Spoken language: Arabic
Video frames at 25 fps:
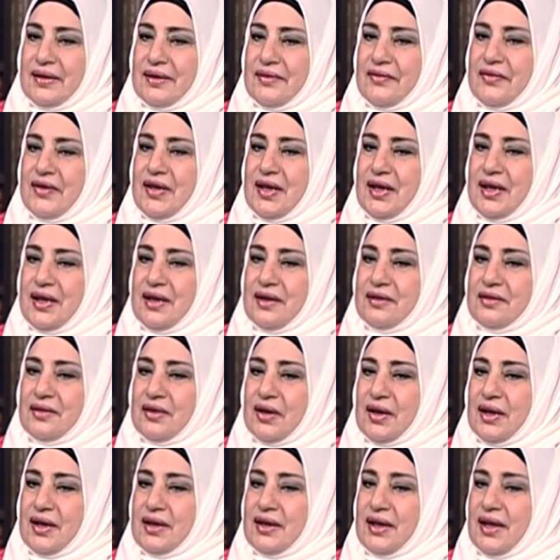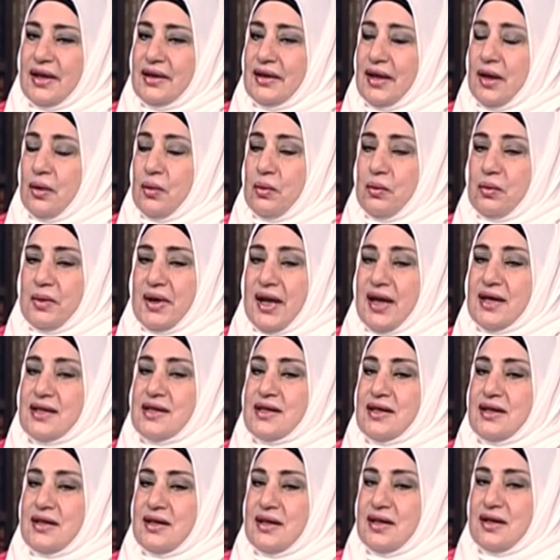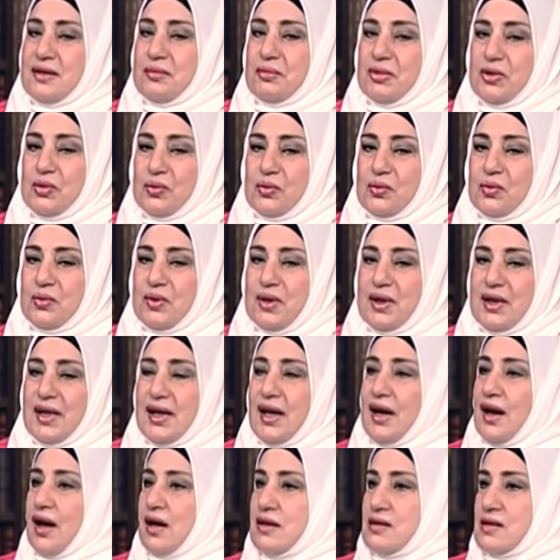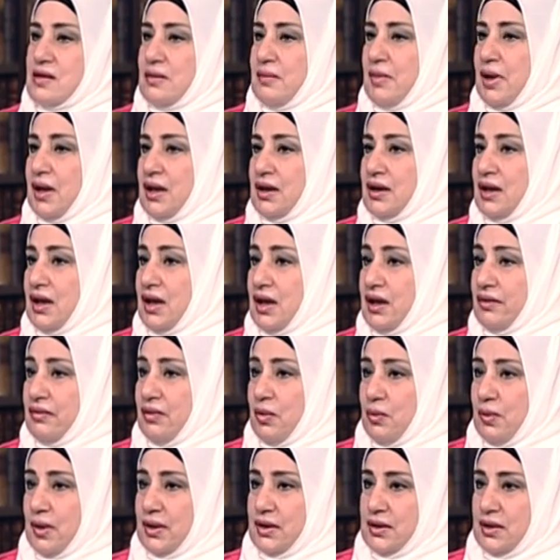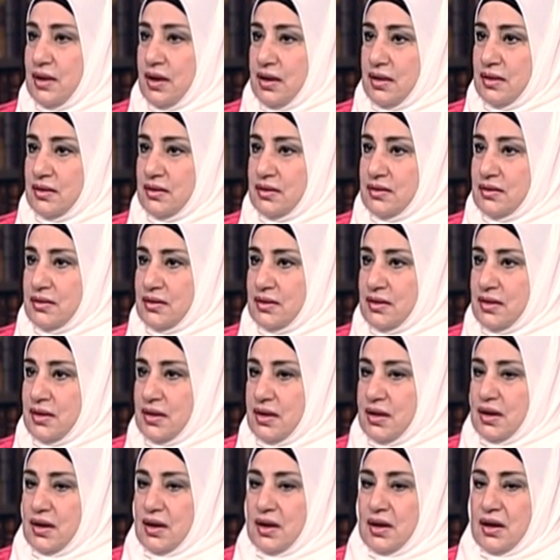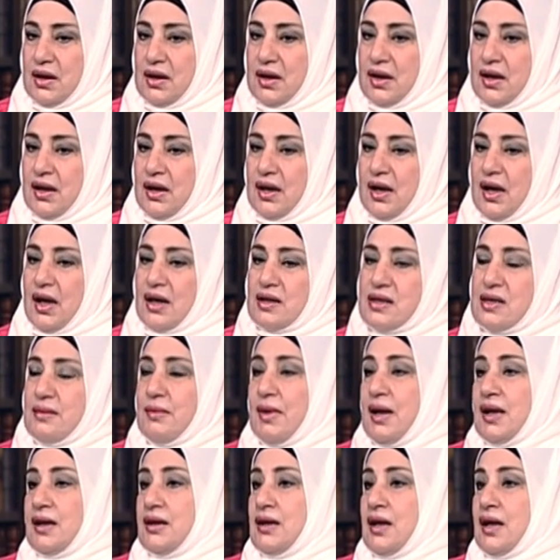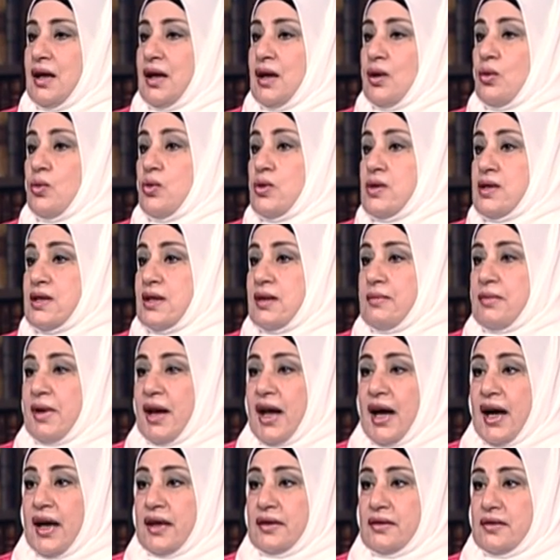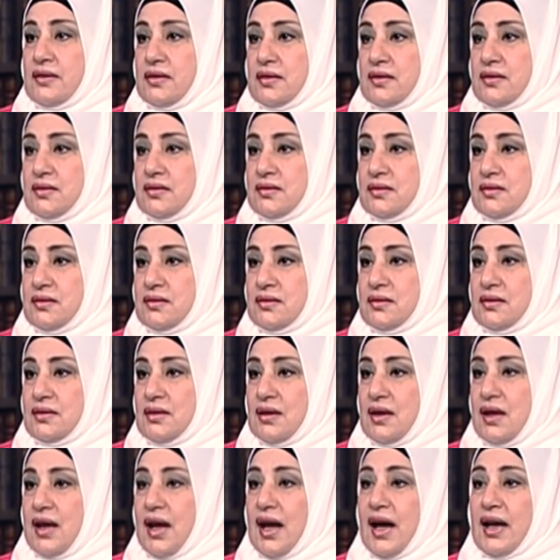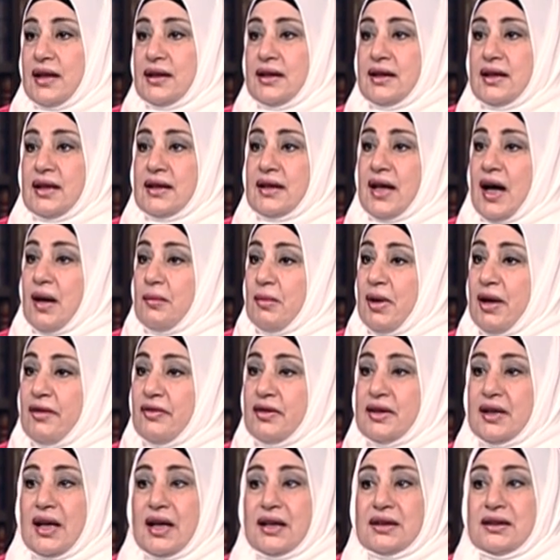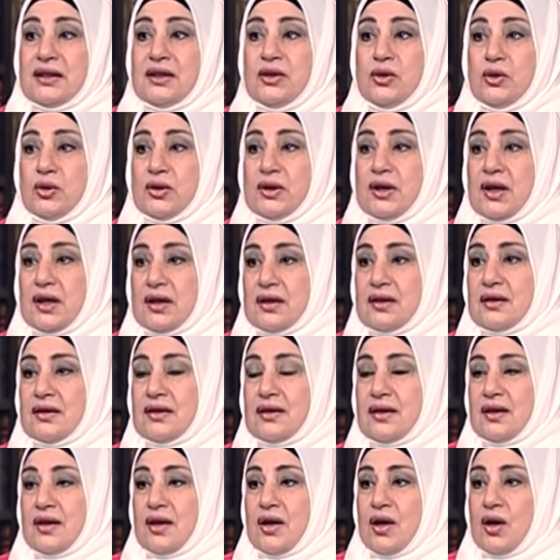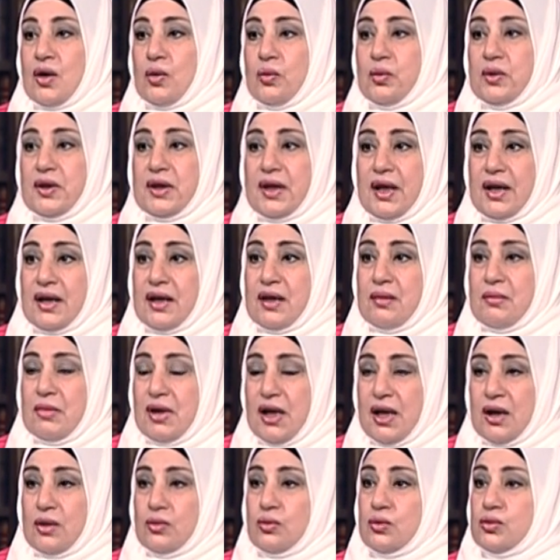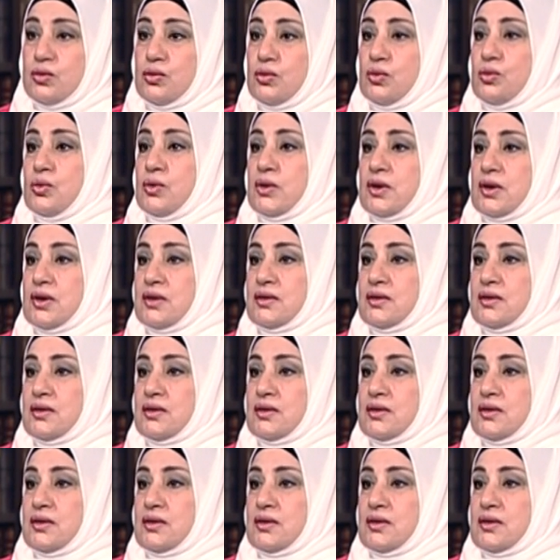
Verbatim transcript: في انتقادات او ناس كتير بتقول ليه العاصمه الاداريه في الوقت ده العاصمه الاداريه جزء من عقد العقد ده اتعمل في 30 يونيو وترجم الى دستور